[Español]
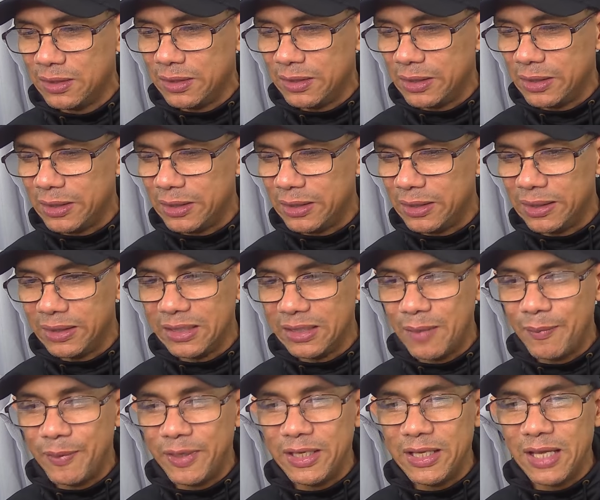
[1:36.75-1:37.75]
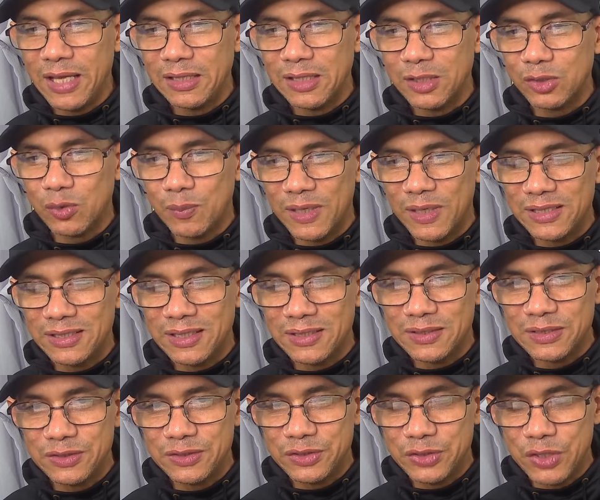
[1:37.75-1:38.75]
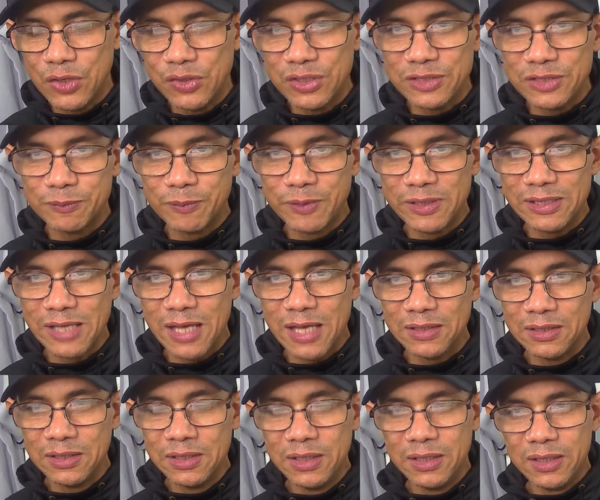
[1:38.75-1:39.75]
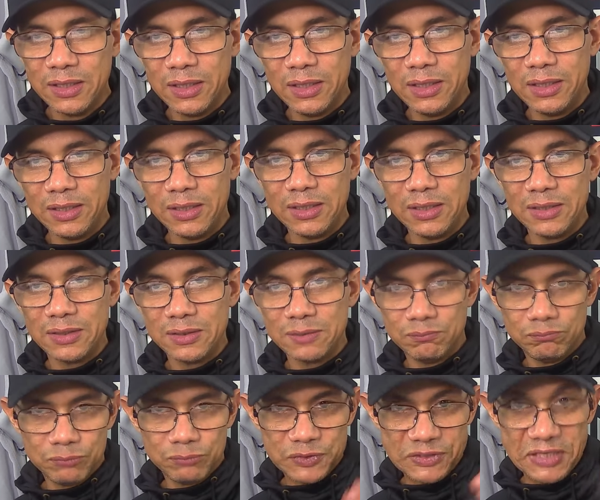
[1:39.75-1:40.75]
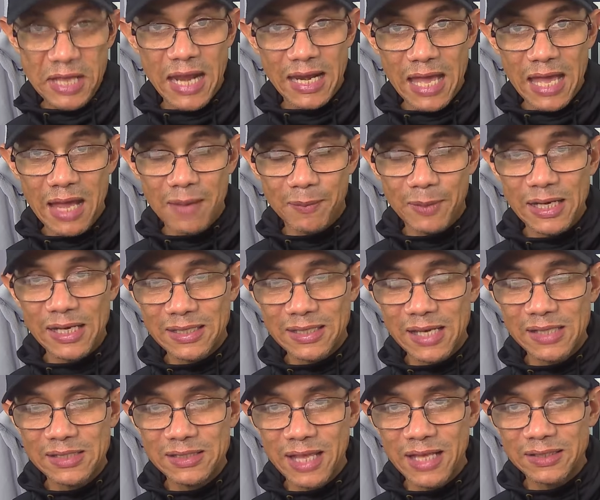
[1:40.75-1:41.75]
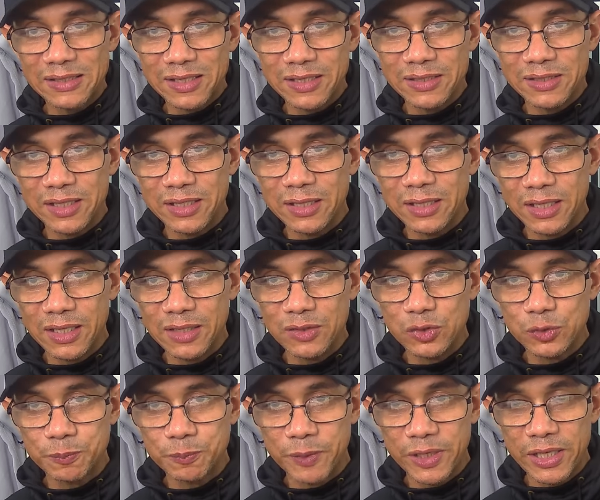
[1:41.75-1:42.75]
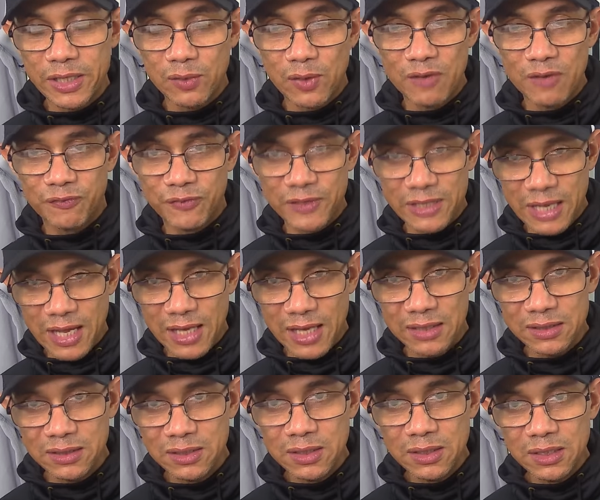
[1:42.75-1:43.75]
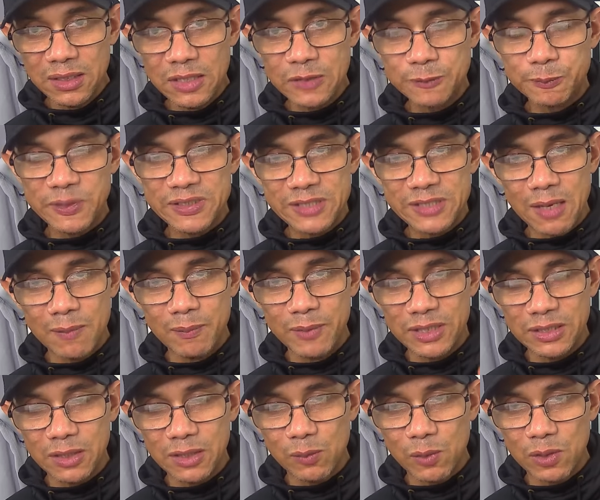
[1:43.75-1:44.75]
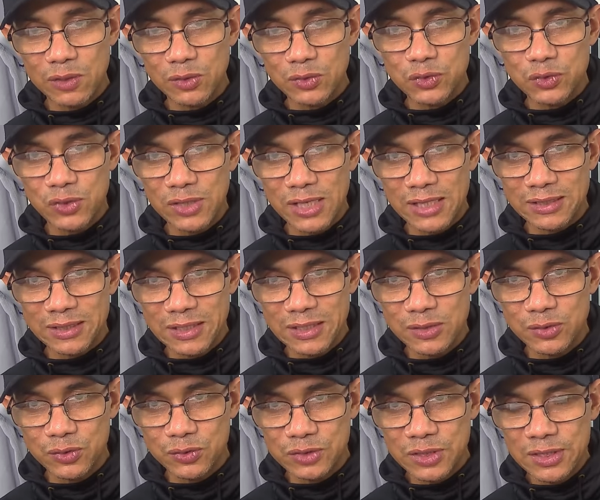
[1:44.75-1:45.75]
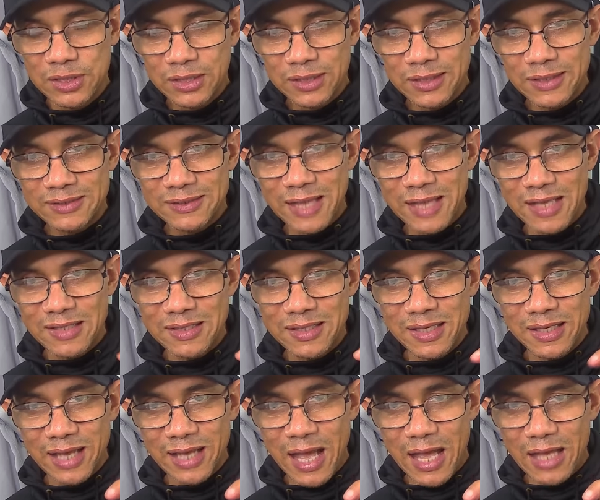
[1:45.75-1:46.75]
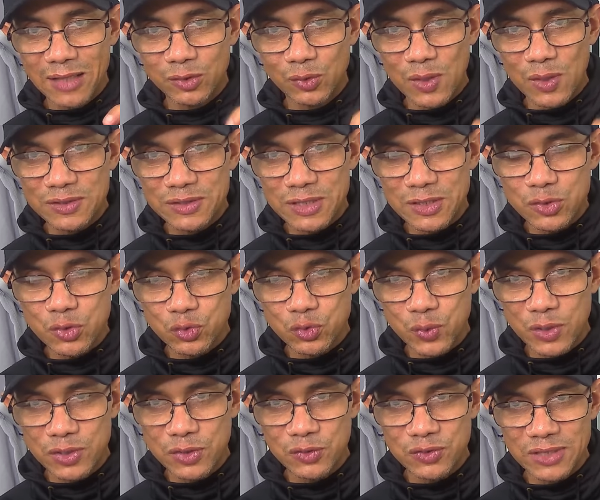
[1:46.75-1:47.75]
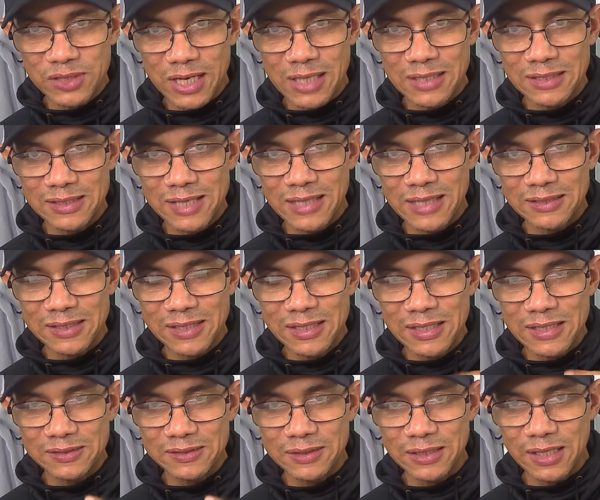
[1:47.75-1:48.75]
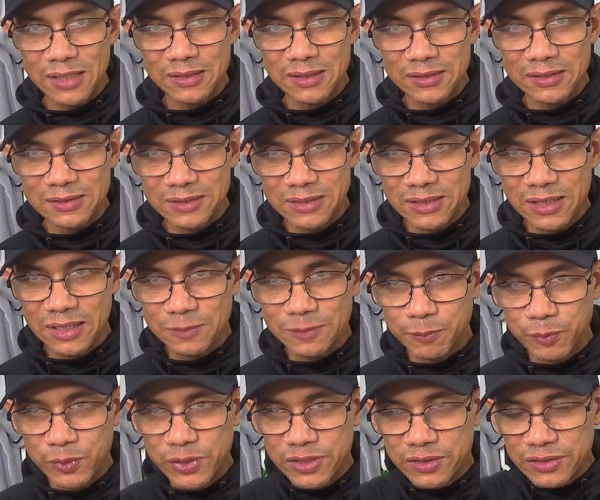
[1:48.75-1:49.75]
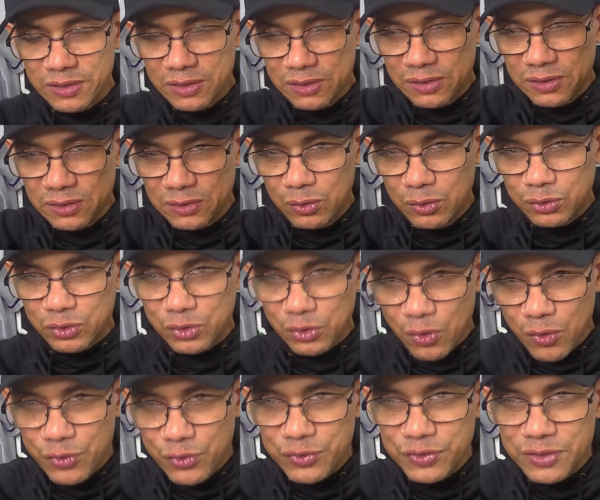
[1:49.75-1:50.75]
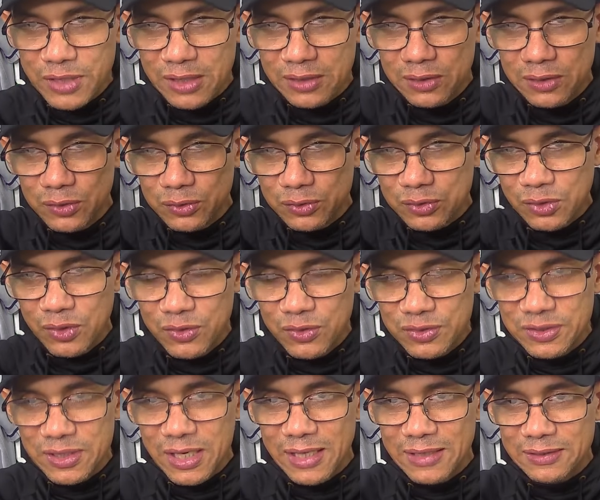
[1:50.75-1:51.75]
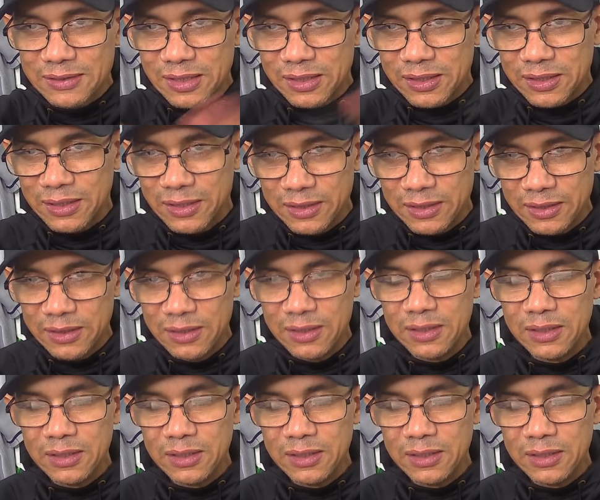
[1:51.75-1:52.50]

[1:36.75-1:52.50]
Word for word: Eh, deberían de tomar decisiones, ¿verdad? Eh, se alaba la calidad que tienen ellos, pero al final, especialmente cuando son latinos, que están llegando a hacer sus sueños realidad en las grandes ligas, pues lo tronchan, lo tronchan hasta que